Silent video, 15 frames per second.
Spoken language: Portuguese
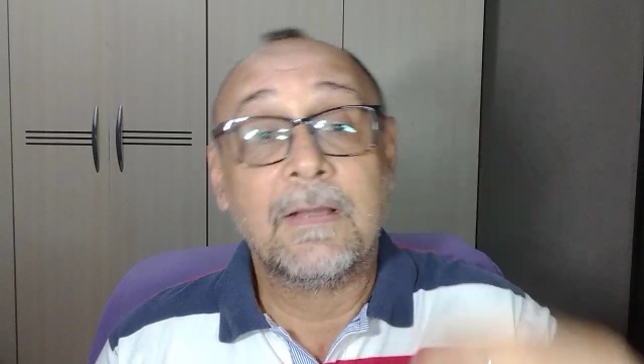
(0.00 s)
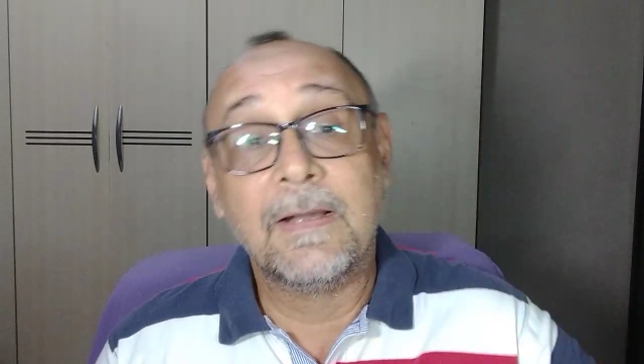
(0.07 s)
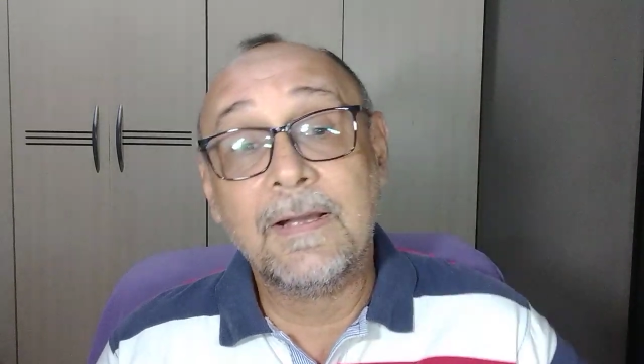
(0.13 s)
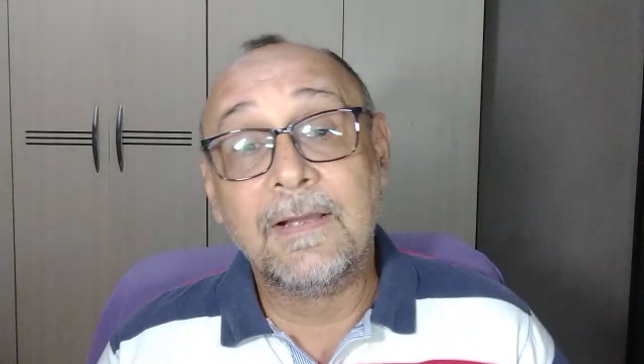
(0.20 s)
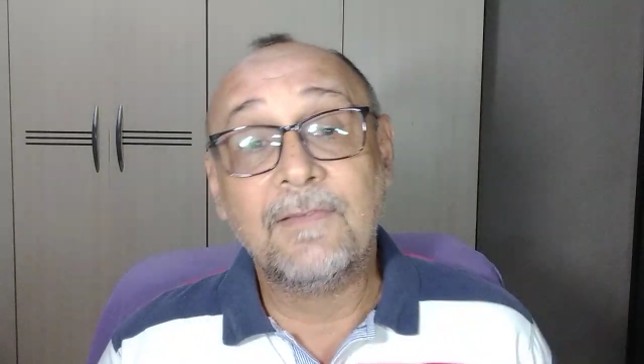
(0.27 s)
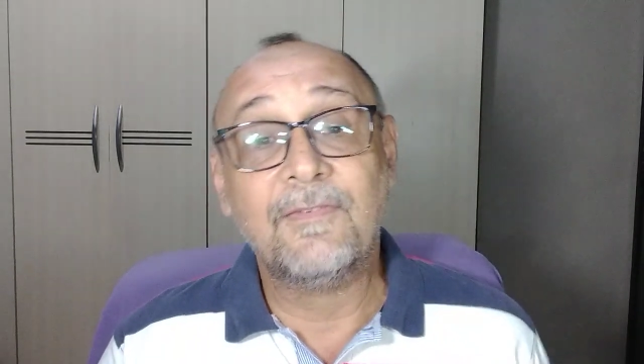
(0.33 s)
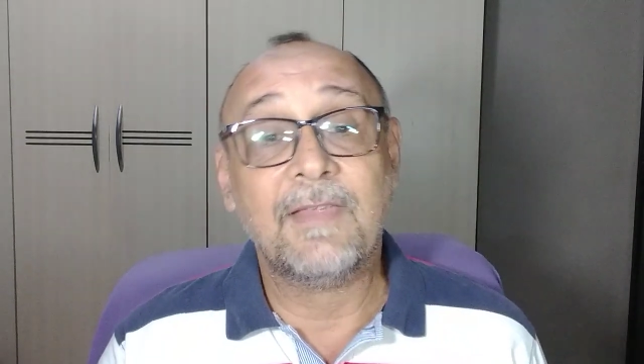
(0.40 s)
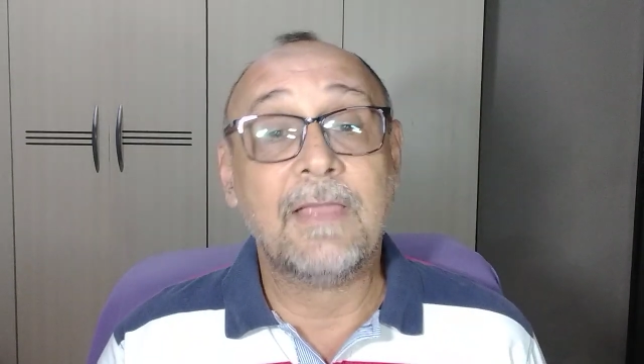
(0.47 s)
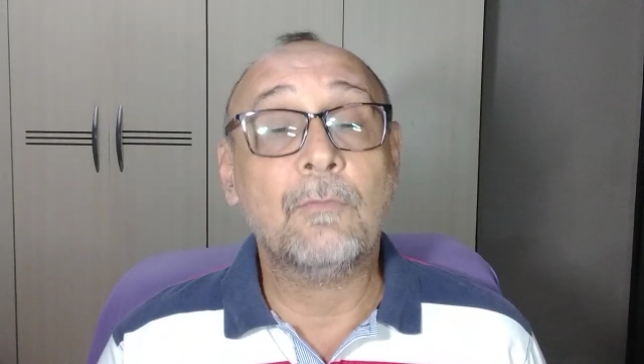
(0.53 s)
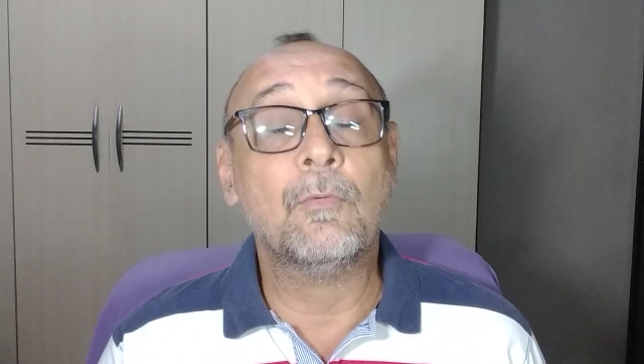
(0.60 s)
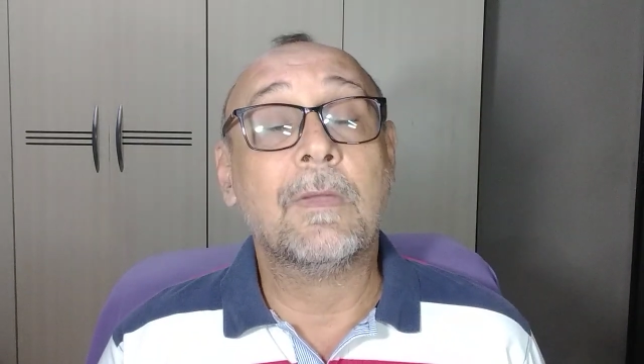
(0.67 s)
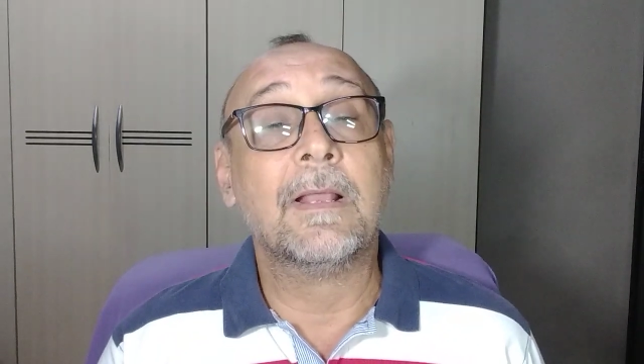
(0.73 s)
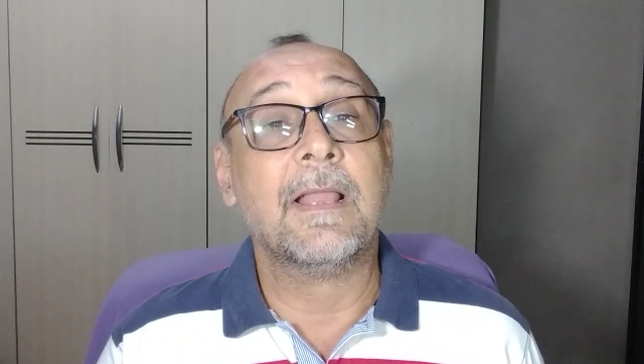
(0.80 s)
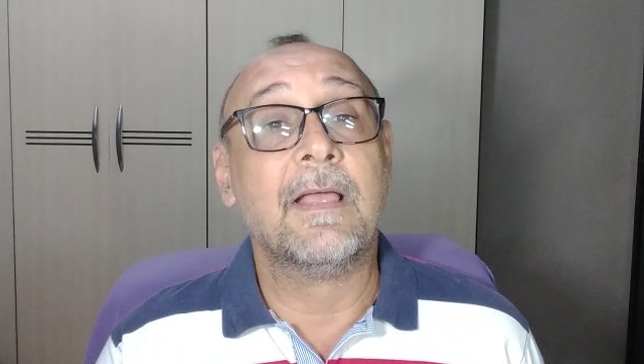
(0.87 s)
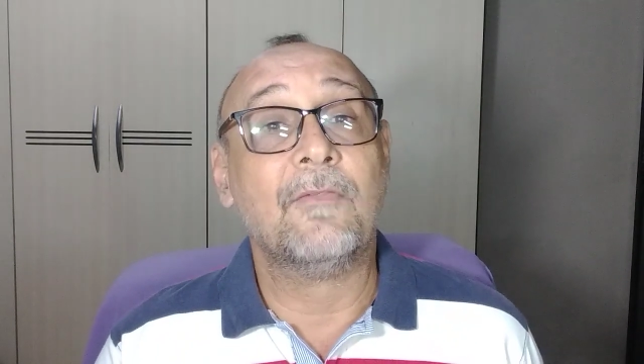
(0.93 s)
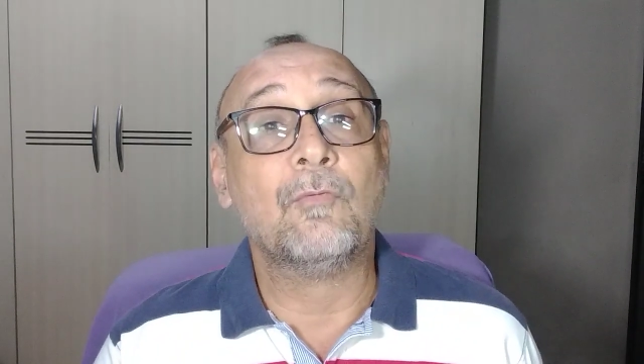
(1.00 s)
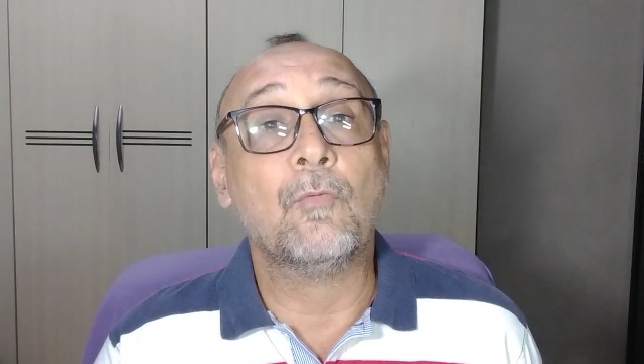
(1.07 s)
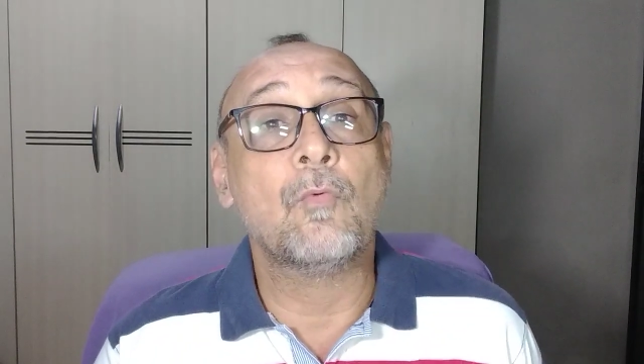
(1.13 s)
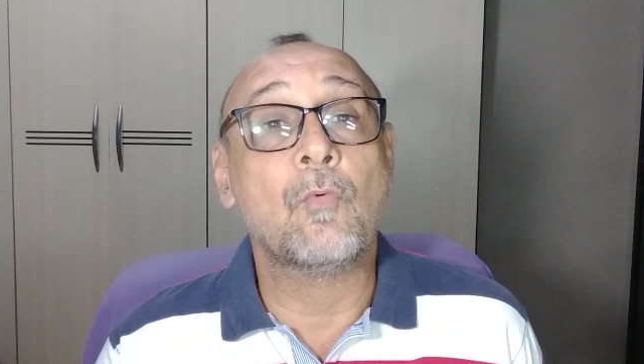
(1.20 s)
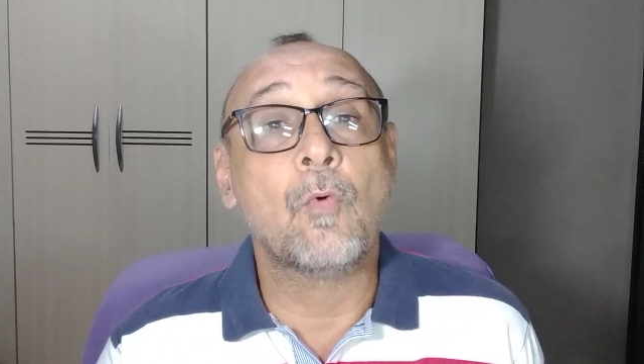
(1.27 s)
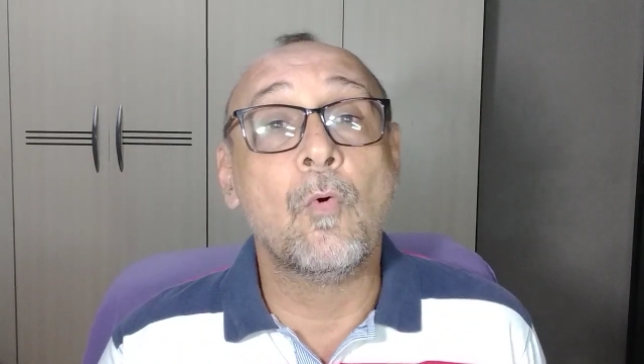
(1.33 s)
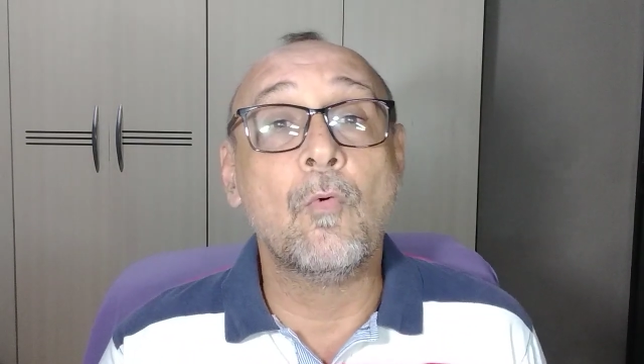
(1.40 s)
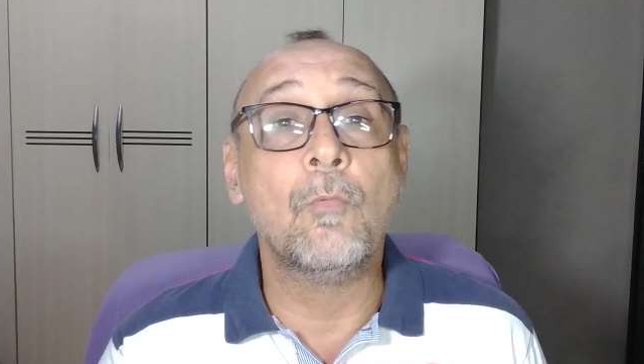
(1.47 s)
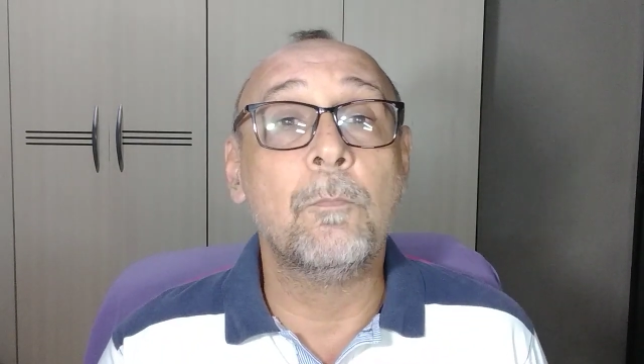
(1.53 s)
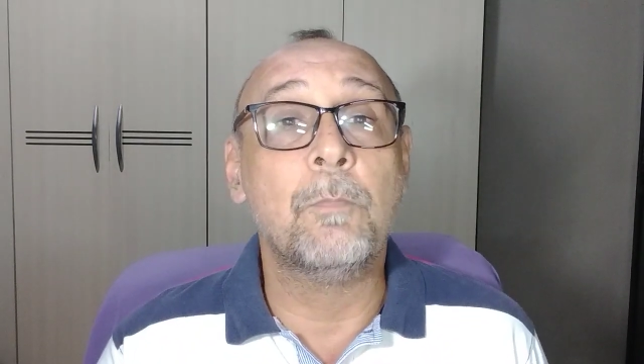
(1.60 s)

antes aí do clássico com